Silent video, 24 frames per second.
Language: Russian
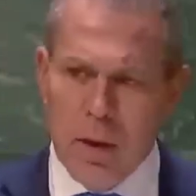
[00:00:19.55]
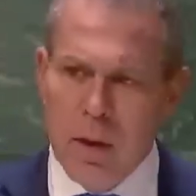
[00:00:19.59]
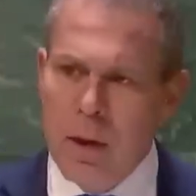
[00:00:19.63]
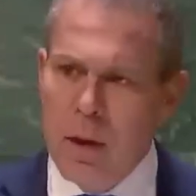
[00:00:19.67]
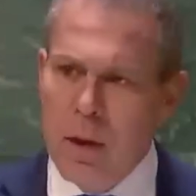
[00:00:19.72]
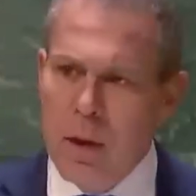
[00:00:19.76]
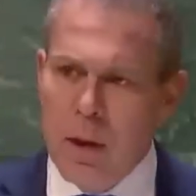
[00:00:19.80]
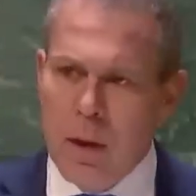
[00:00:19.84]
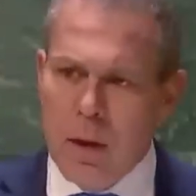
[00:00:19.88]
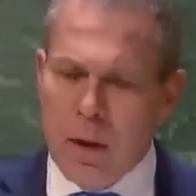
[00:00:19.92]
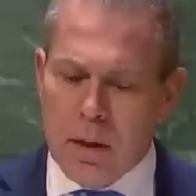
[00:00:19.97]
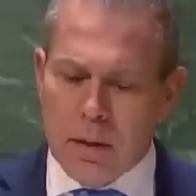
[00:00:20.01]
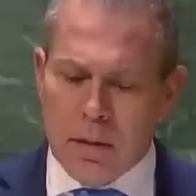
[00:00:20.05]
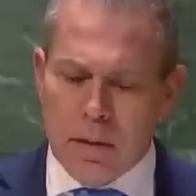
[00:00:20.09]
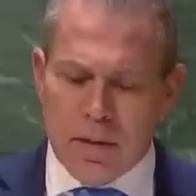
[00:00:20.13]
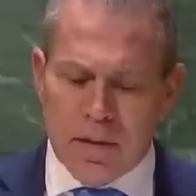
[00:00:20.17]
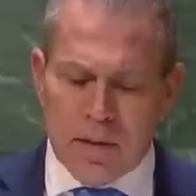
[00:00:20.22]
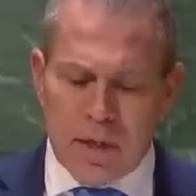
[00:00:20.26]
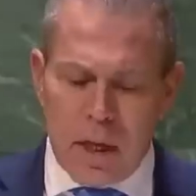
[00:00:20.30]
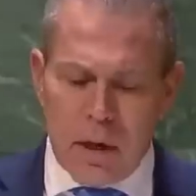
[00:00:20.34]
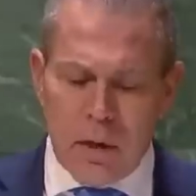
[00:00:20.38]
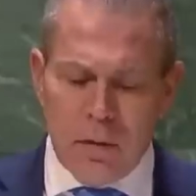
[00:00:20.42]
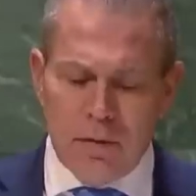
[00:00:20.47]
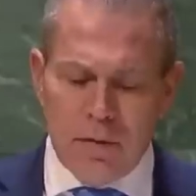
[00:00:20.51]

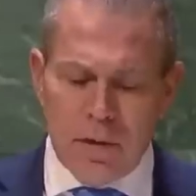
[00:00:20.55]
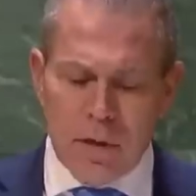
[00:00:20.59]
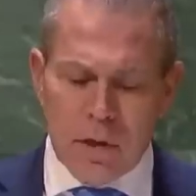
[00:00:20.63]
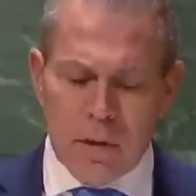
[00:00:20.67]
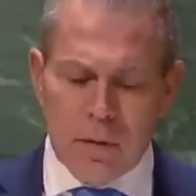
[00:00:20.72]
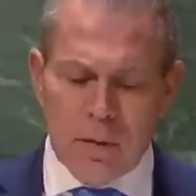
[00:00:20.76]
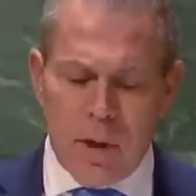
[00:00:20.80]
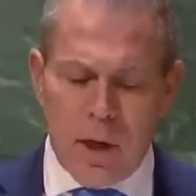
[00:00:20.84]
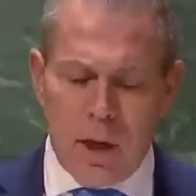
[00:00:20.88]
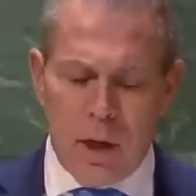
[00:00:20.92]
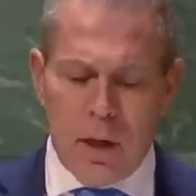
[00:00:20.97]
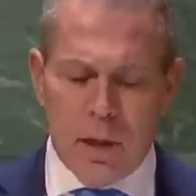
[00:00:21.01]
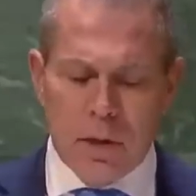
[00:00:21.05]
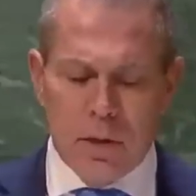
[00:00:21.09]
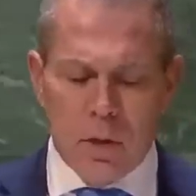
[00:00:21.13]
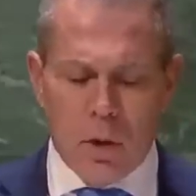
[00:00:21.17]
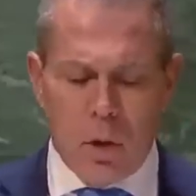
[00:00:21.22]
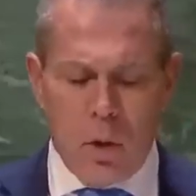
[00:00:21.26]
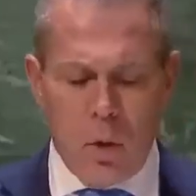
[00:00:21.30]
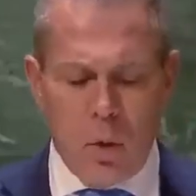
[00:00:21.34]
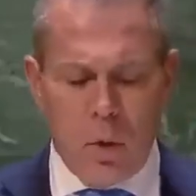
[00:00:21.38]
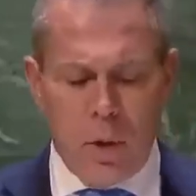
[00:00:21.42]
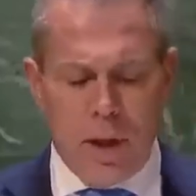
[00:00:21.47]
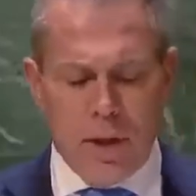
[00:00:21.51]
Государство Израиль
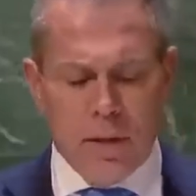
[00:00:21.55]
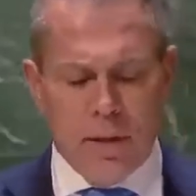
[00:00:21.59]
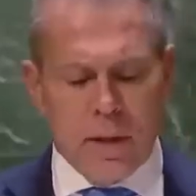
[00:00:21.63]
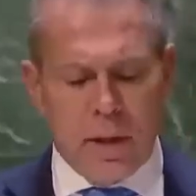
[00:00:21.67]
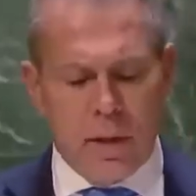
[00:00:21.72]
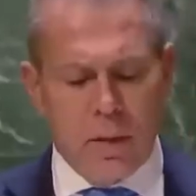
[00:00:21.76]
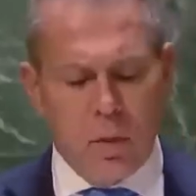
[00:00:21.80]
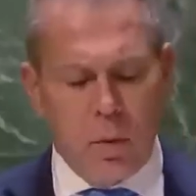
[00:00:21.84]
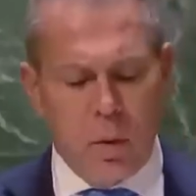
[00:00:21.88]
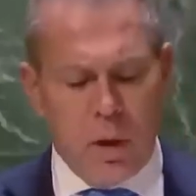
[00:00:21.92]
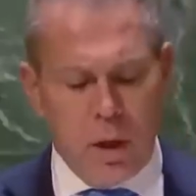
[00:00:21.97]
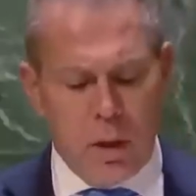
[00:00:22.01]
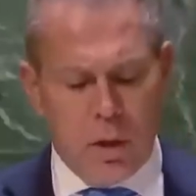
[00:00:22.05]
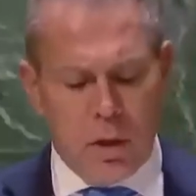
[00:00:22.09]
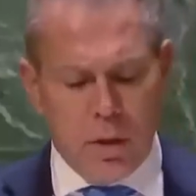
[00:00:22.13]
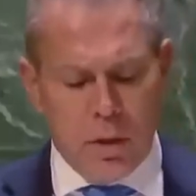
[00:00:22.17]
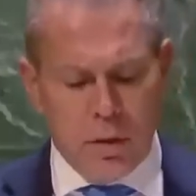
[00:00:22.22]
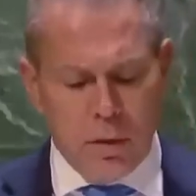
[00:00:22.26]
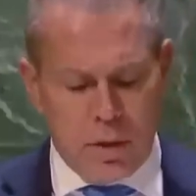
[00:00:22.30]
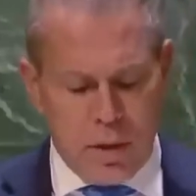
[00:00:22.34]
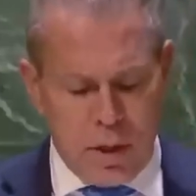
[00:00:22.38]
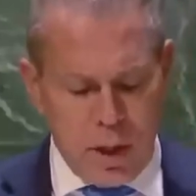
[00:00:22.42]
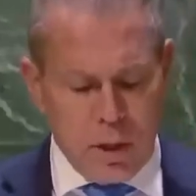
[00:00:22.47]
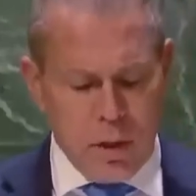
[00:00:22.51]
всегда поддерживало и
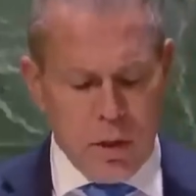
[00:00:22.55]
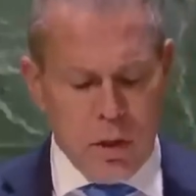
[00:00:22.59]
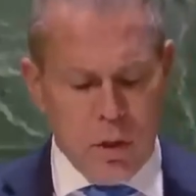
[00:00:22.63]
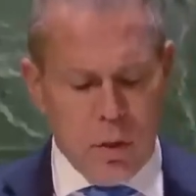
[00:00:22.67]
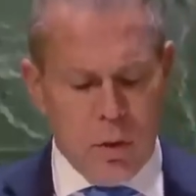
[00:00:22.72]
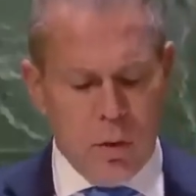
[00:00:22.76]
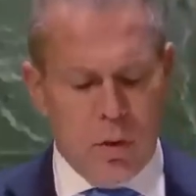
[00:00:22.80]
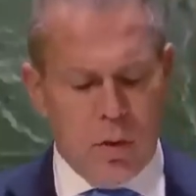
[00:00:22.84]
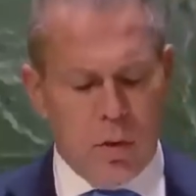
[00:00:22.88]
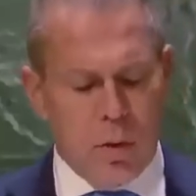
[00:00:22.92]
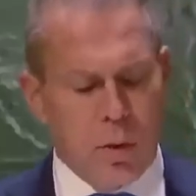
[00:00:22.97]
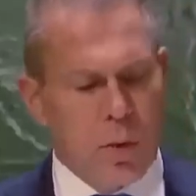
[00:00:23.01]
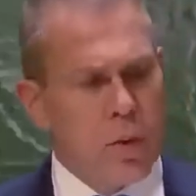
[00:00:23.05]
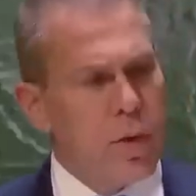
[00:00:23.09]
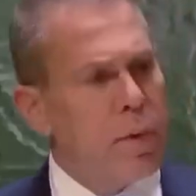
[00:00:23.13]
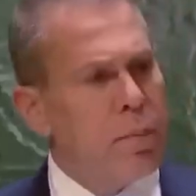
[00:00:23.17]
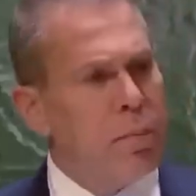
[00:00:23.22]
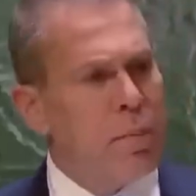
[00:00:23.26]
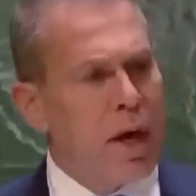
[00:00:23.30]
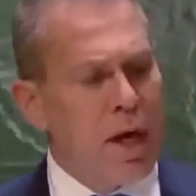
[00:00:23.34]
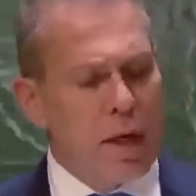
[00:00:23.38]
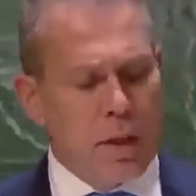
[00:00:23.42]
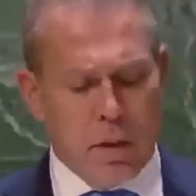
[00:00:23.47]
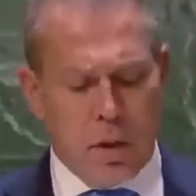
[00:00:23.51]
будет
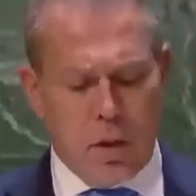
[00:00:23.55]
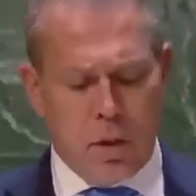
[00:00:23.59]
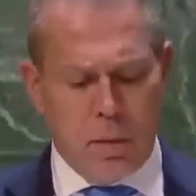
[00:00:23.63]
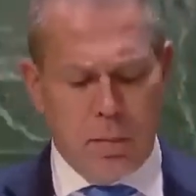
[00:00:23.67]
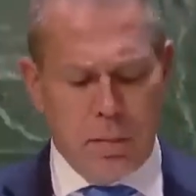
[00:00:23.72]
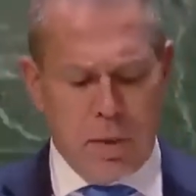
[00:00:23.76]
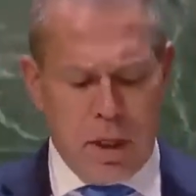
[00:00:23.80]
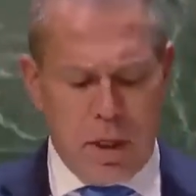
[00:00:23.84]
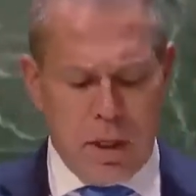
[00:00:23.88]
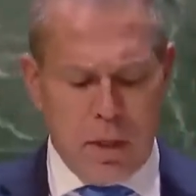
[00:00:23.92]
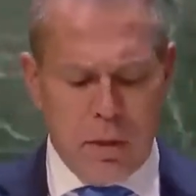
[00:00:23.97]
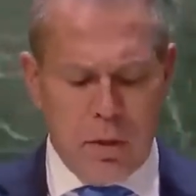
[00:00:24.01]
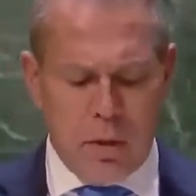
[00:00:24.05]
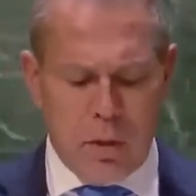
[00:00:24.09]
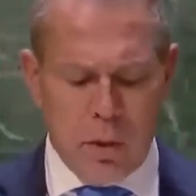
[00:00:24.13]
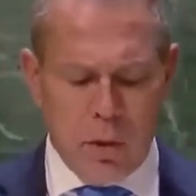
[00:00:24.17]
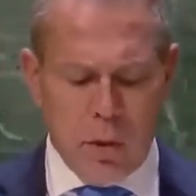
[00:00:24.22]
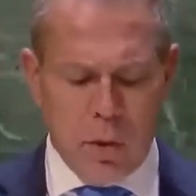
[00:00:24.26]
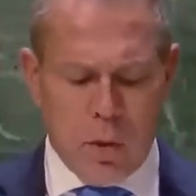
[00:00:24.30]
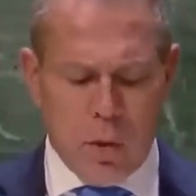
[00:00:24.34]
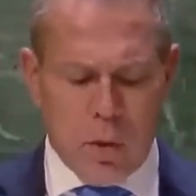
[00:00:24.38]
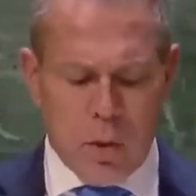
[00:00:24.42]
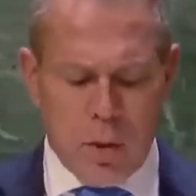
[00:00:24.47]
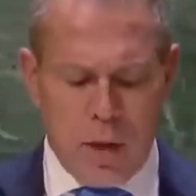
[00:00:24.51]
поддерживать
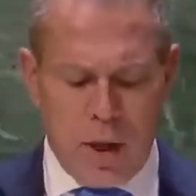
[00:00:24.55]
суверенитет